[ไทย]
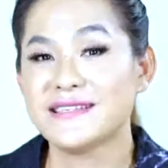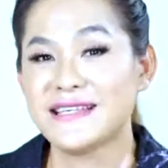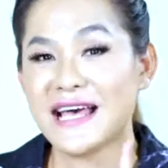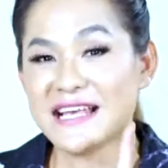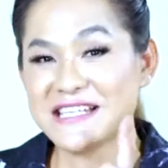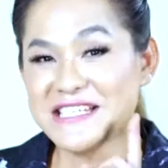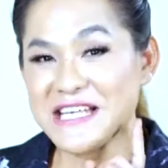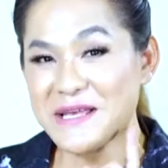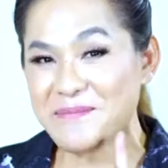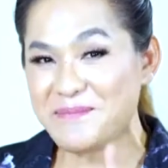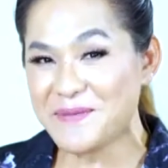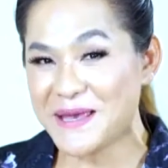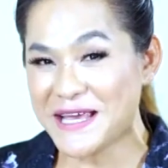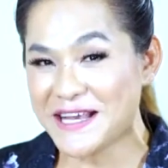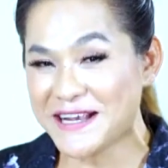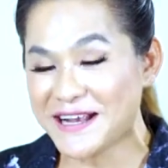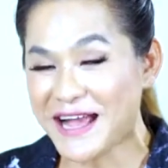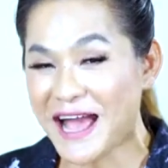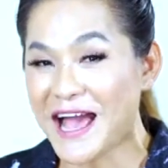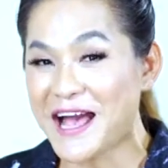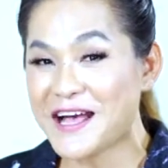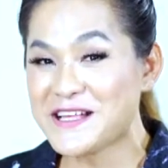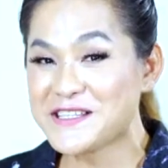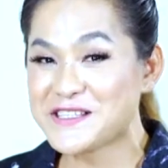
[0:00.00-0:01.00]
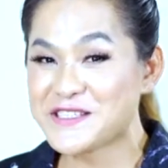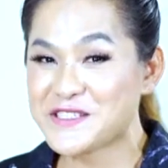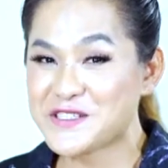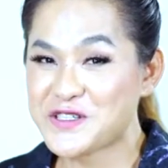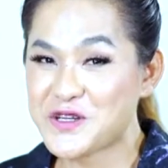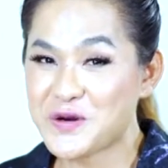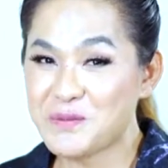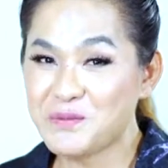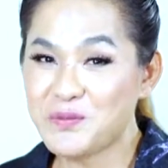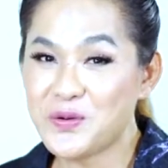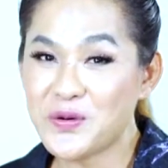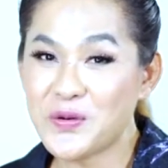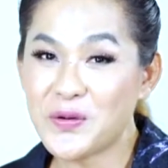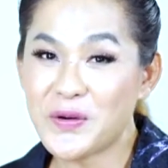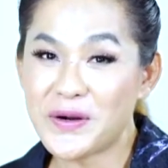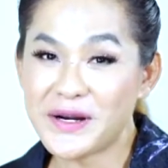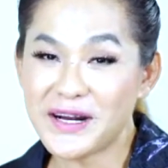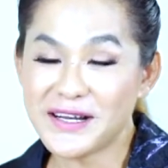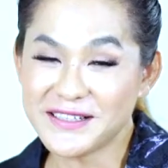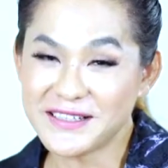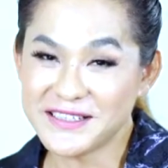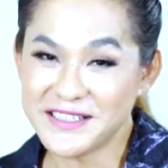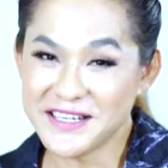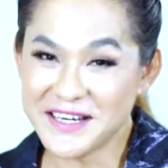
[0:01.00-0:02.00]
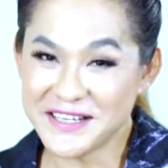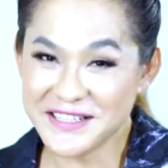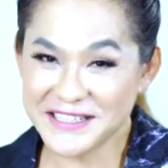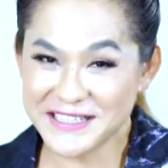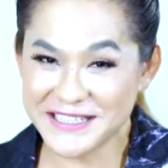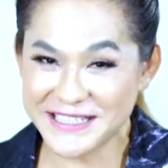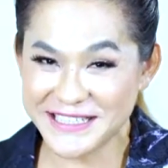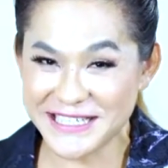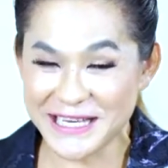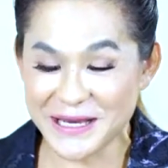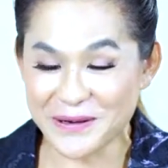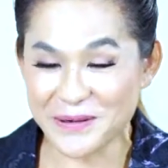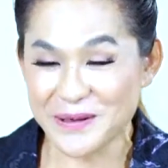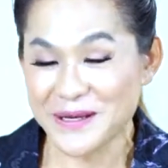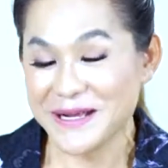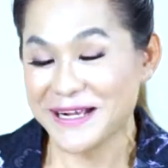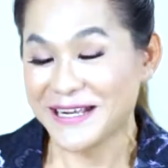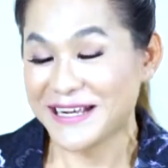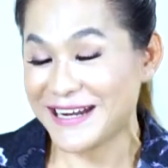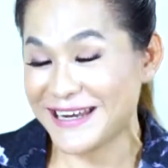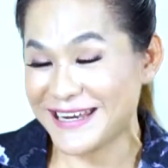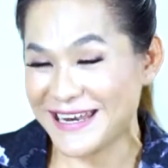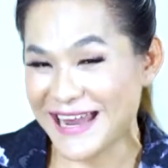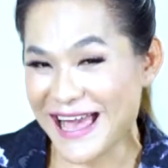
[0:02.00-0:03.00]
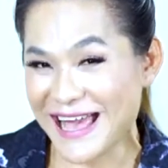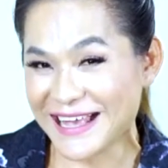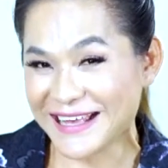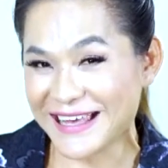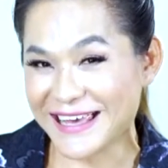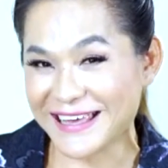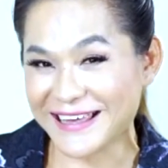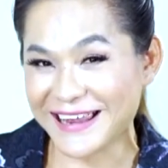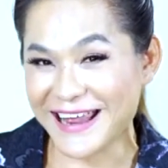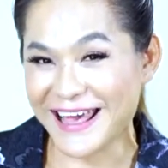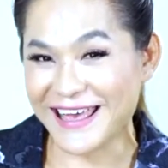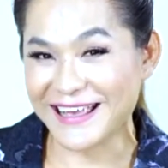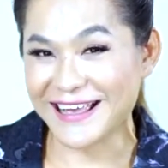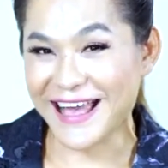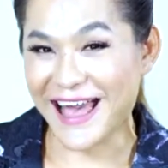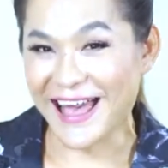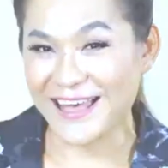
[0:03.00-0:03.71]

ซัสซี่พิงค์ค่ะ ชมพูรสเชิดเฉียวเกินหน้าใครๆ